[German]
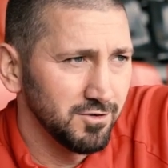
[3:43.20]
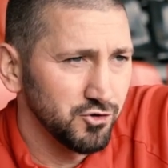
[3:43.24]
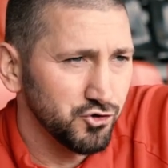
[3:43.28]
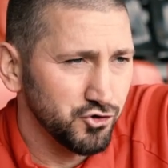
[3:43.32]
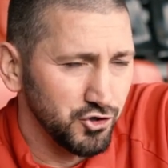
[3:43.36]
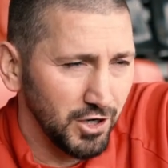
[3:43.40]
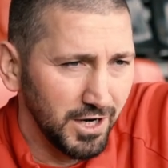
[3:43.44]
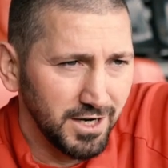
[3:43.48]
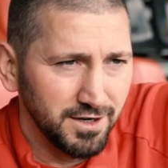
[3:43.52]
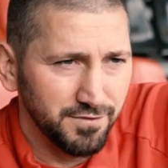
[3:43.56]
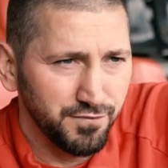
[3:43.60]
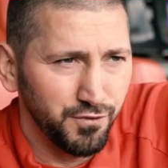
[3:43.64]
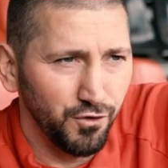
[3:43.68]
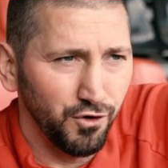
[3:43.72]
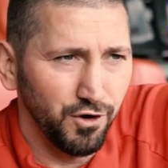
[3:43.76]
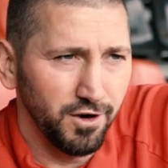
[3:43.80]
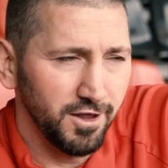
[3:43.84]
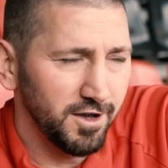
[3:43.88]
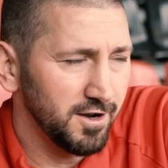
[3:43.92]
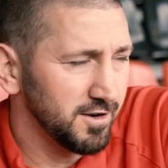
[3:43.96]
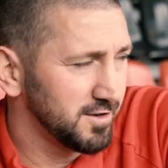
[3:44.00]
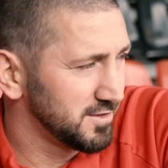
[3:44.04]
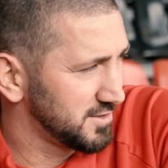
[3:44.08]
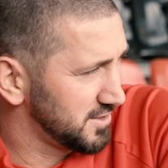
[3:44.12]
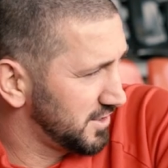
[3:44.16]

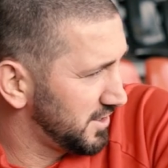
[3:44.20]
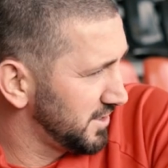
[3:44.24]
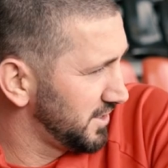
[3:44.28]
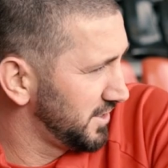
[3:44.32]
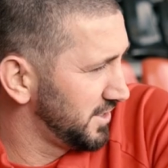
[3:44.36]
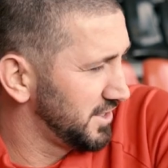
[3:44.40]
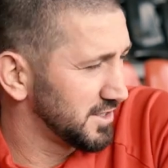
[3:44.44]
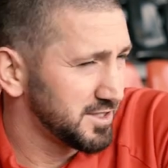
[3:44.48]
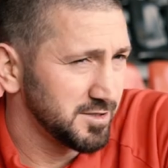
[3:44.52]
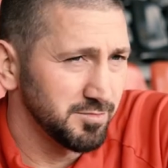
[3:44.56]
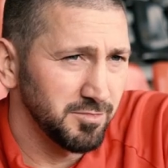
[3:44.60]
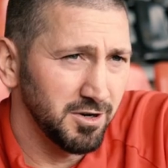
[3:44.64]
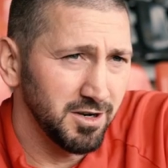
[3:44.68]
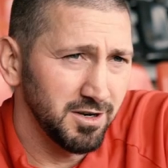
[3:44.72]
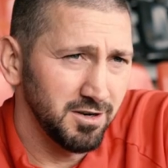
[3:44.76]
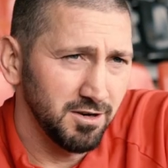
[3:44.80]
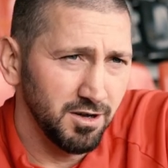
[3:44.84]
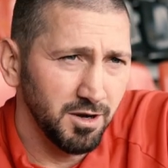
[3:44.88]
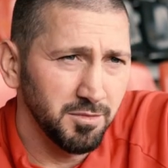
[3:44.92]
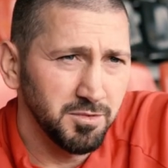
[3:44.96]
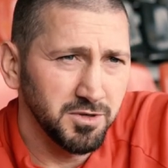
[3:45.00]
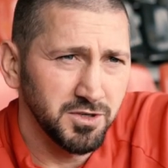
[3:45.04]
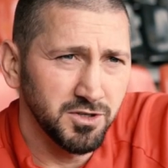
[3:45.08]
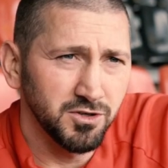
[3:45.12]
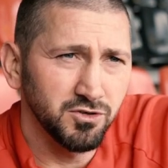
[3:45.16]
Steilvorlage, sage ich jetzt
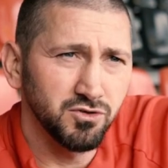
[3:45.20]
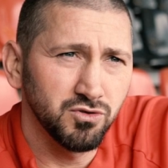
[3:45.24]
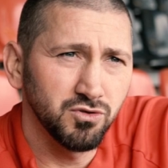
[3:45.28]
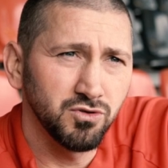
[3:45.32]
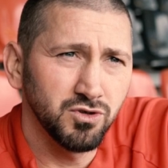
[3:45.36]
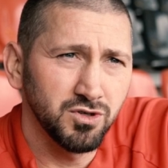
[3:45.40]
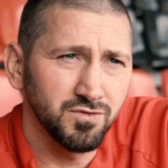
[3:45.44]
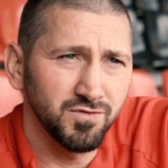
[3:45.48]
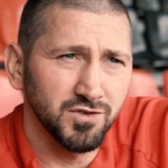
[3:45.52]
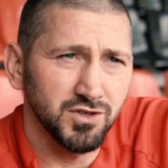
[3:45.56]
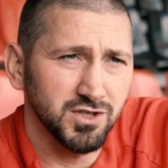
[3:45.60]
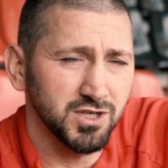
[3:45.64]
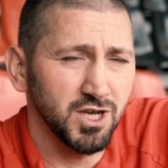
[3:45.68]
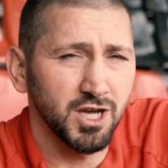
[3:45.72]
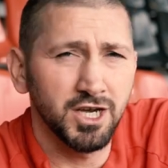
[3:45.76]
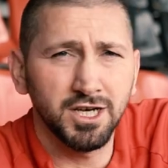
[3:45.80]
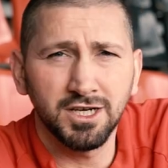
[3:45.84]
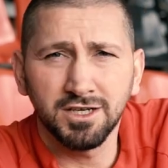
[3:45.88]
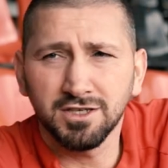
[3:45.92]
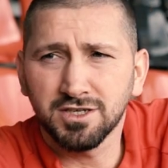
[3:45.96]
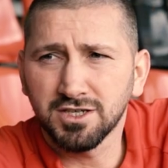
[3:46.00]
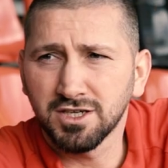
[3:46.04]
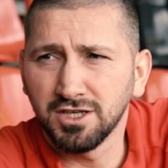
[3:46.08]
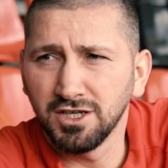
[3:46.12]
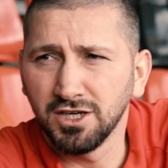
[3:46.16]
mal, habe ich natürlich was
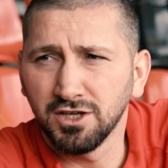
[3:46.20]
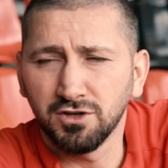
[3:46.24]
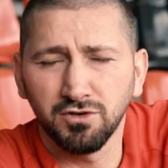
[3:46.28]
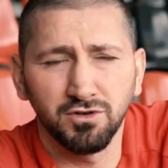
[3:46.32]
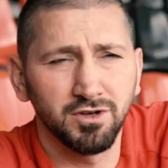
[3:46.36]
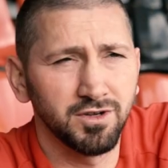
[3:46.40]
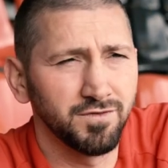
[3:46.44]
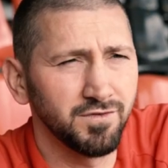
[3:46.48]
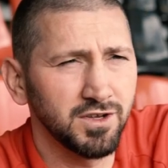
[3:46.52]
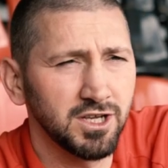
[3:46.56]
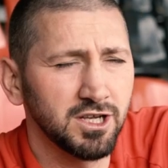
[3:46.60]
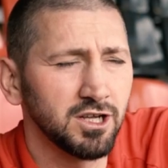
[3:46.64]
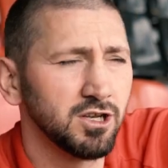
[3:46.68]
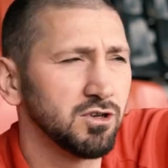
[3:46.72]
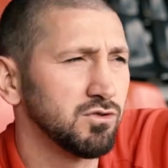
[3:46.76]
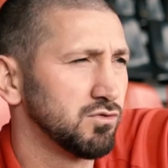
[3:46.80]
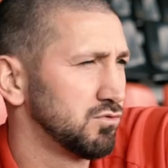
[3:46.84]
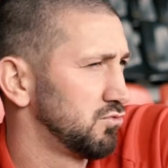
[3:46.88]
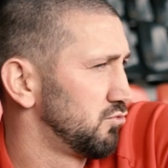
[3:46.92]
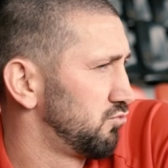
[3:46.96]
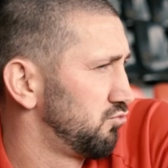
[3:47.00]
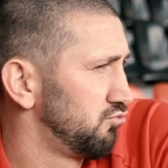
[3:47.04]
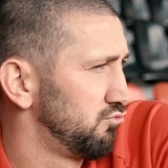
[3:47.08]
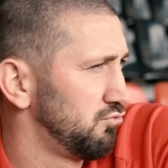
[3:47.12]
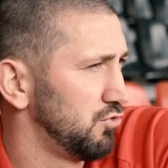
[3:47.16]
Eigenes kreiert und entwickelt
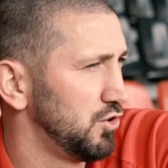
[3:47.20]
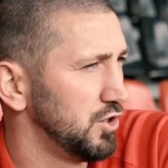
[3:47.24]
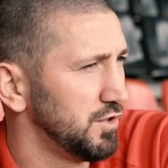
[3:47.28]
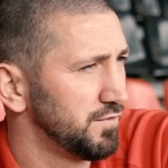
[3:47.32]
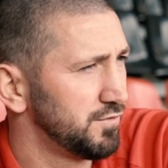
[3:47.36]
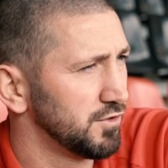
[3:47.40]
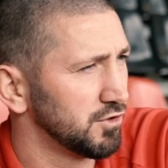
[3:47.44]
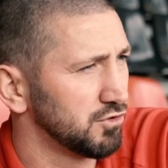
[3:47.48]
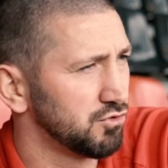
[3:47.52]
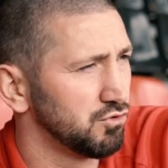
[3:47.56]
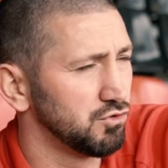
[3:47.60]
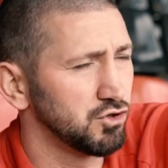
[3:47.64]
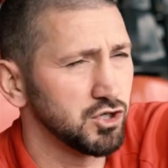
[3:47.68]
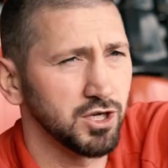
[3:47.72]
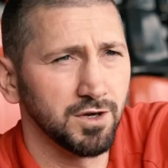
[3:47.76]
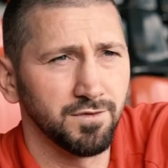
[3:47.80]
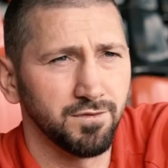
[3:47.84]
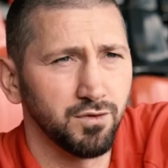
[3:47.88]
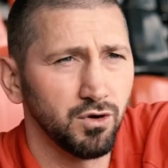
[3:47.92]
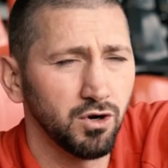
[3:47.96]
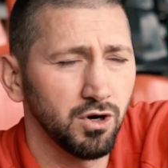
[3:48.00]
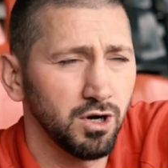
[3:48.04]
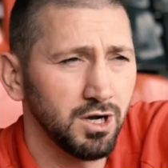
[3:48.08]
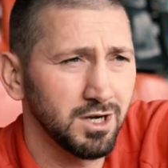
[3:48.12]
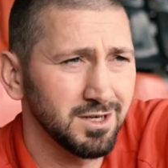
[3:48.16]
und lief natürlich
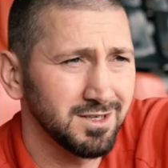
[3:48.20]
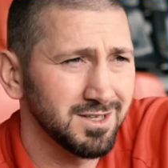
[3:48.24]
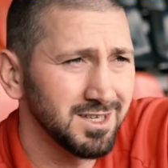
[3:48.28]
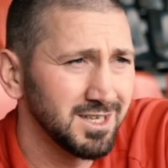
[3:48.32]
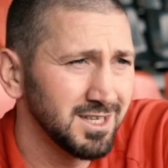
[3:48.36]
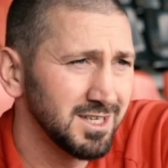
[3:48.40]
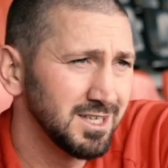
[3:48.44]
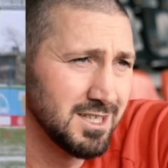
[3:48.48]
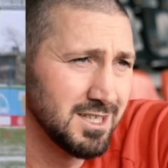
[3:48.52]
hervorragend.